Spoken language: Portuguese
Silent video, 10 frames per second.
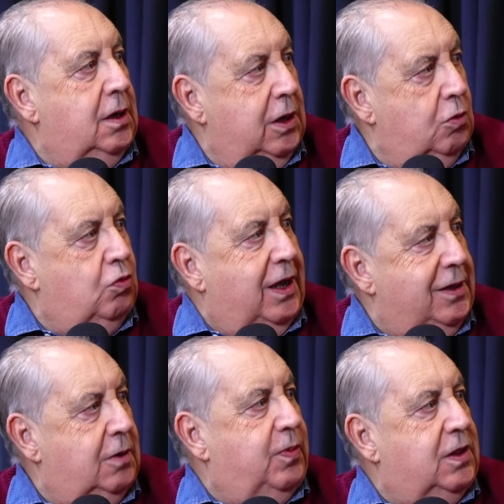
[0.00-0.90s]
não
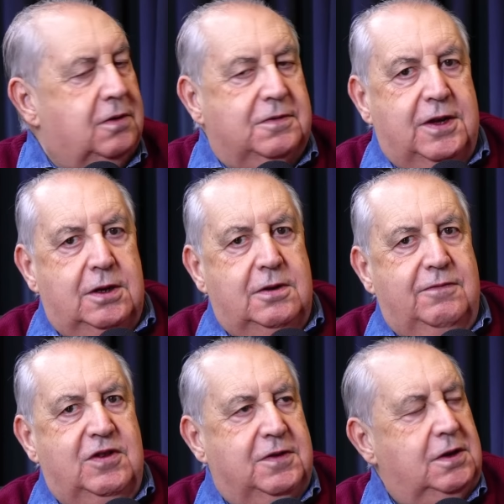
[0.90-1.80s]
cair para a terceira
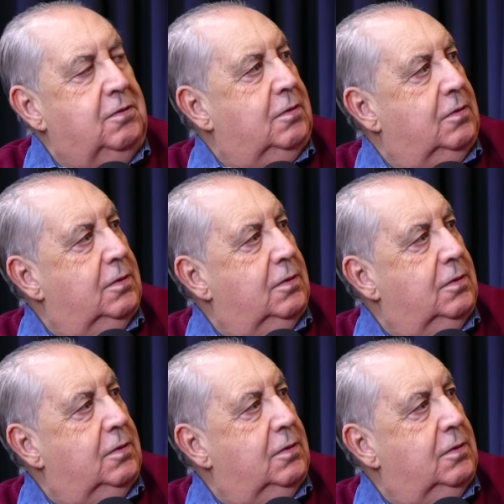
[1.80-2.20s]
divisão.